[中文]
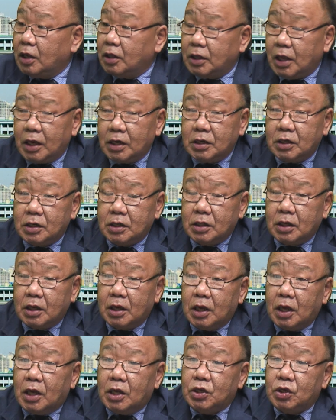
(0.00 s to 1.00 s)
但是呢，
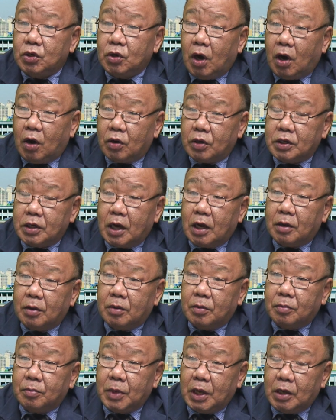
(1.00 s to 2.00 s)
就好像
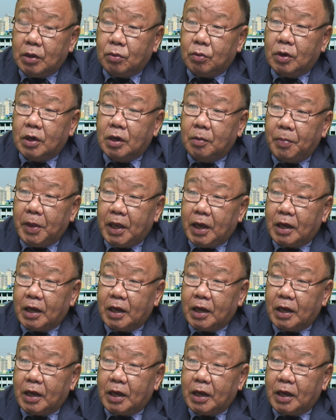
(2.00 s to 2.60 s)
美国和北